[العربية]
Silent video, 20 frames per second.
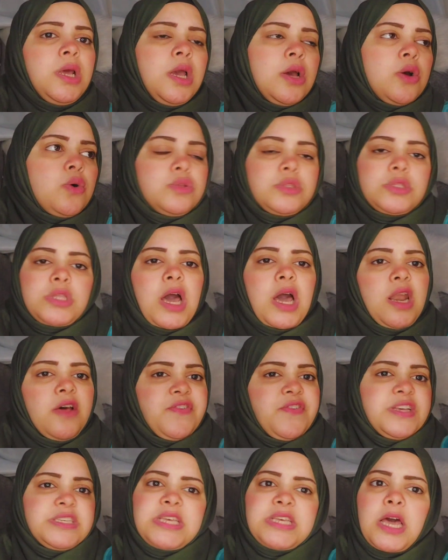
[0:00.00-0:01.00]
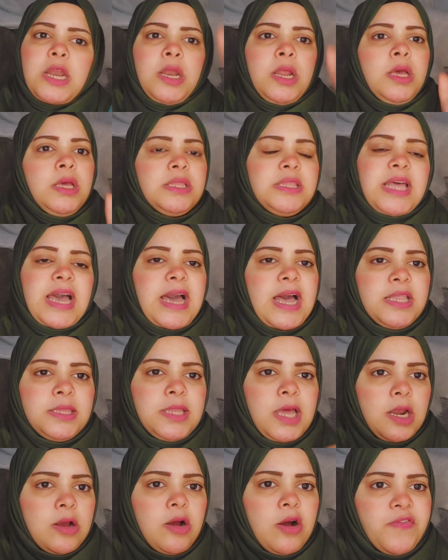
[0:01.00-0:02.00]
كنت على فيصل دخلنا
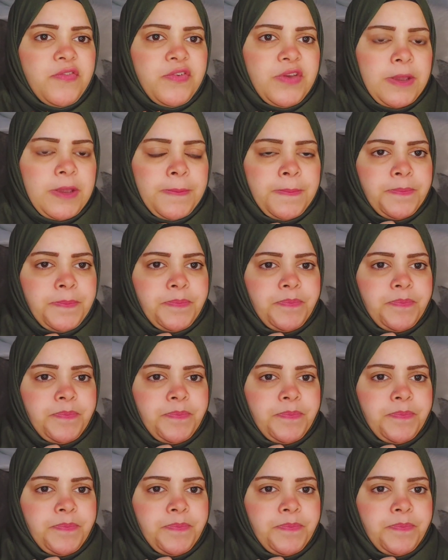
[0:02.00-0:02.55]
القافيه